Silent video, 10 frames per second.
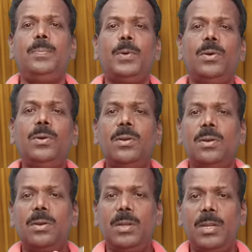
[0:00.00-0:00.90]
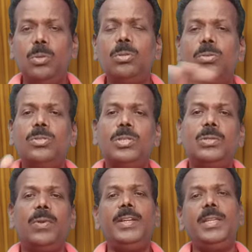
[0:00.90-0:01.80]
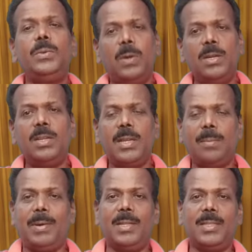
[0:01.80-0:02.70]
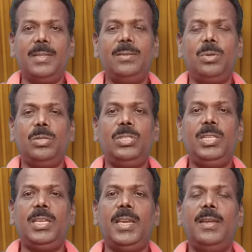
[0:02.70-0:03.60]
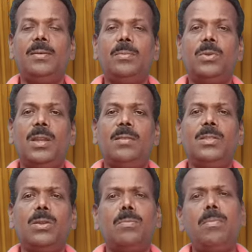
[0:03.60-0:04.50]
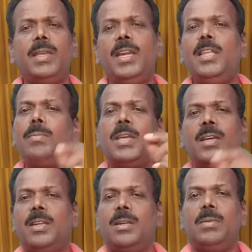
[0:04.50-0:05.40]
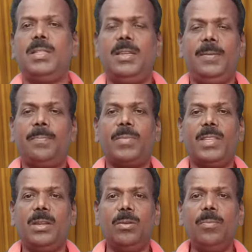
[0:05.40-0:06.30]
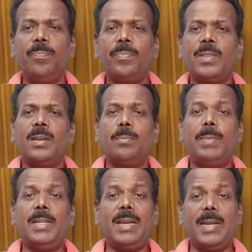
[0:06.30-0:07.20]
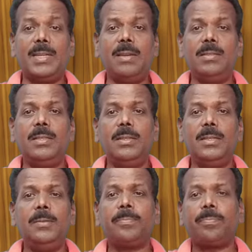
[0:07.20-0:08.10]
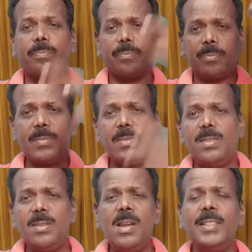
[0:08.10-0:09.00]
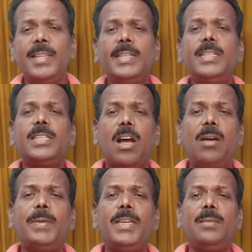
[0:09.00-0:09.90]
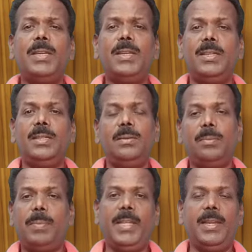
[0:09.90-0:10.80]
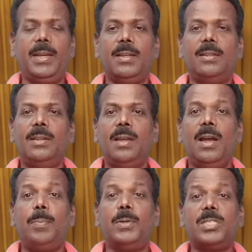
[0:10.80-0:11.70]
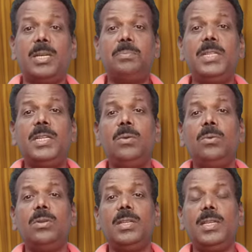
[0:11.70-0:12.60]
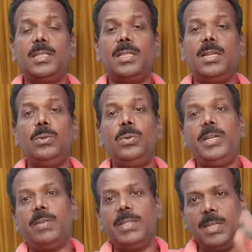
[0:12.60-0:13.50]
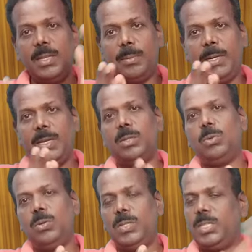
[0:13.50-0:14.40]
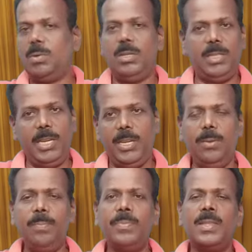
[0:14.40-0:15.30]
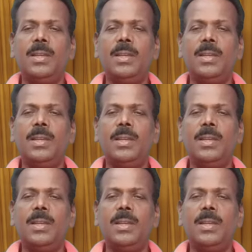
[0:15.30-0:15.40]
இப்போது டூ தௌசண்ட் டுவெண்ட்டி ஒன்று நான் பார்த்தேன் ஒரு ஜிகே முன்னெல்லாம் வந்து ரொம்ப எளிமையாக இருக்கிற மாதிரி இருக்கும் பட் கரெக்டாக வந்து அந்த எட்டு டாப்பிக்கையுமே பண்ணியிருக்காங்க அப்போது சப்ஜெக்டில் உங்களுக்கு எத்தனை யூனிட் வந்திருக்கு அப்படின்றது ஒரு விஷயம் உங்களுக்கு தெரியும்